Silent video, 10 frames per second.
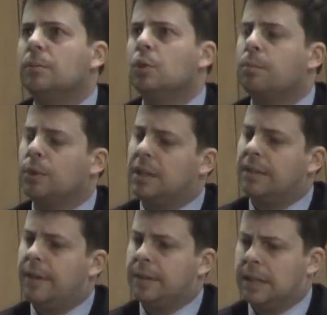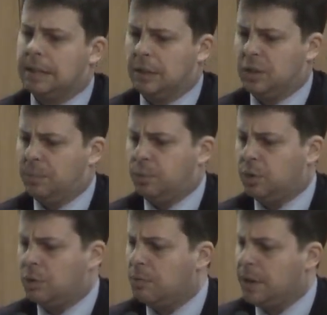wymóg poddawania tego typu
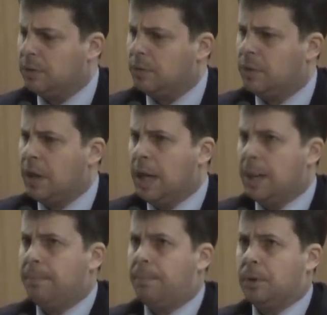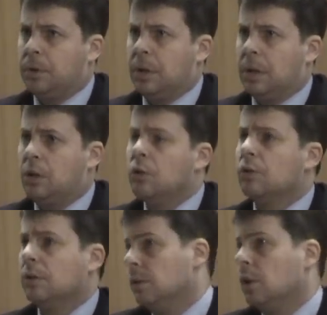dokumentów pod,
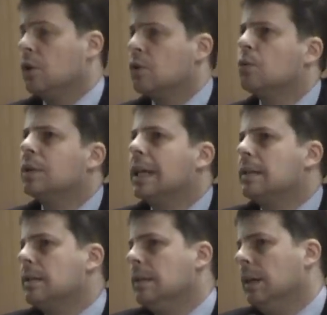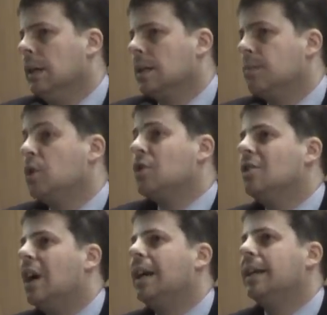do konsultacji
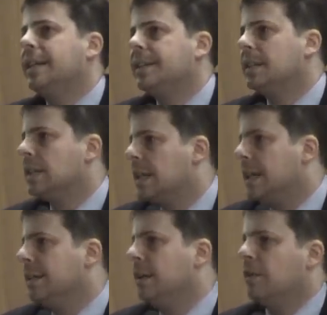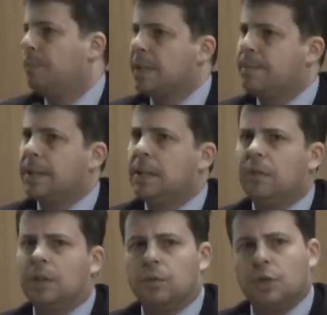społecznej, no ale jeden kraj w
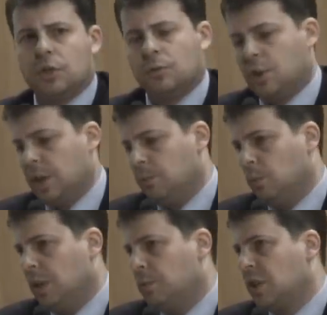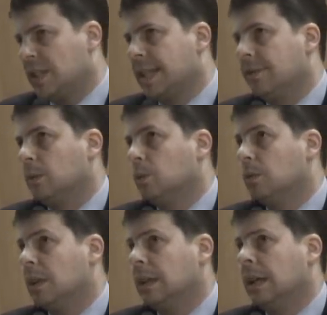perspektywie 27 nie przedstawiał
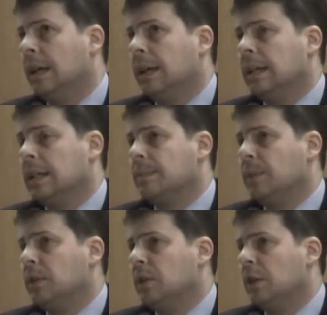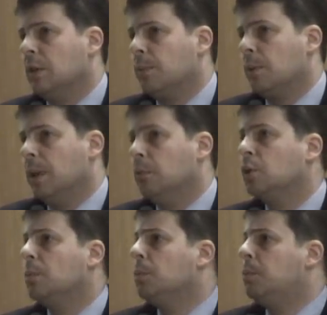tutaj e, zbytniego
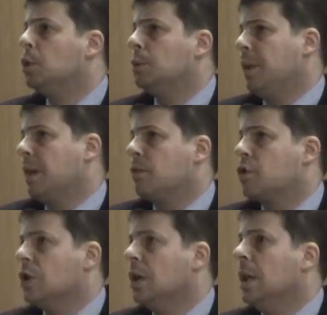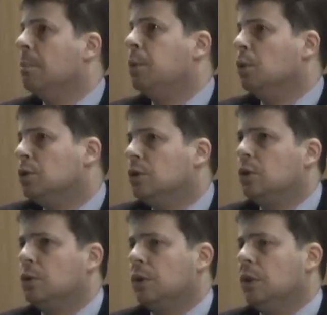problemu. To był punkt pierwszy. Punkt
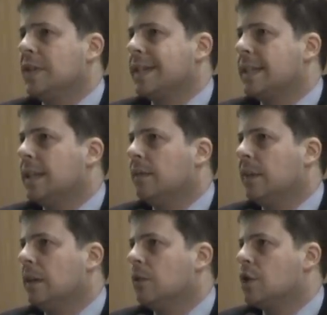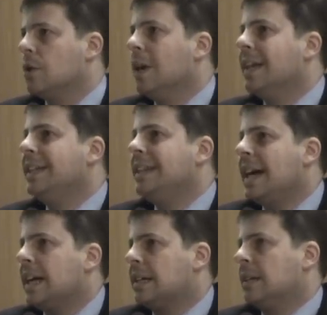drugi, zastanawiano się,
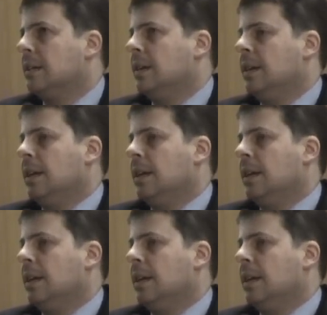jak